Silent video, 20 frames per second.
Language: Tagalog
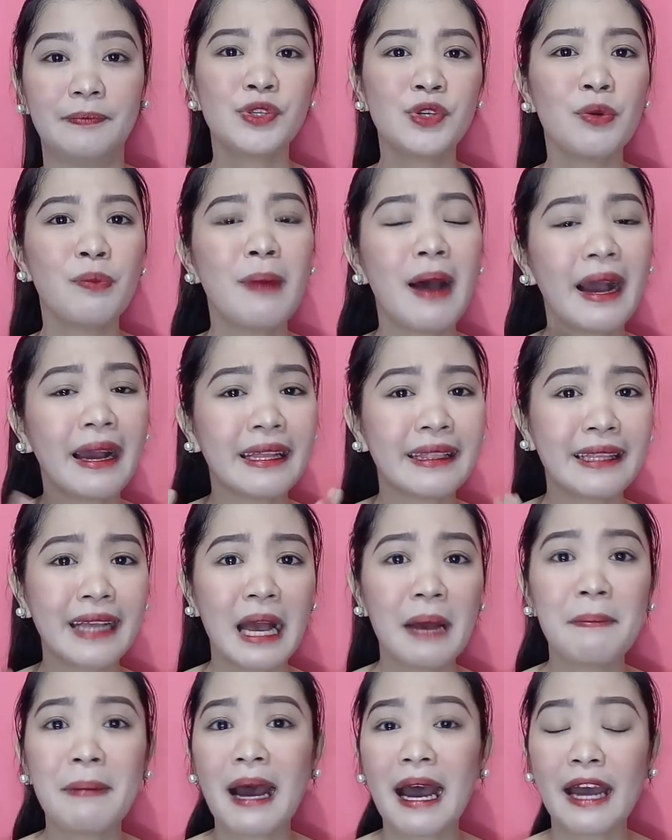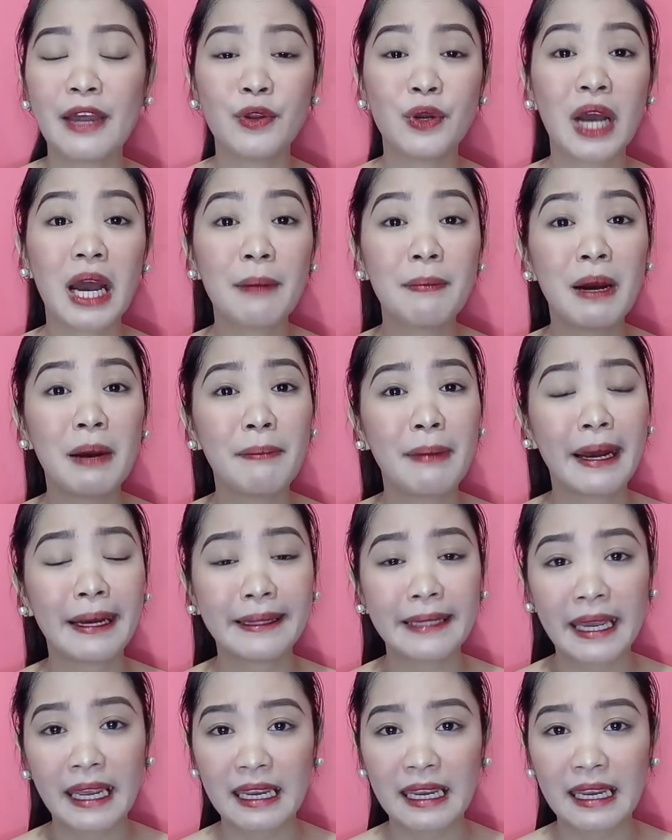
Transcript: So, bakit nga ba? Ano nga bang mga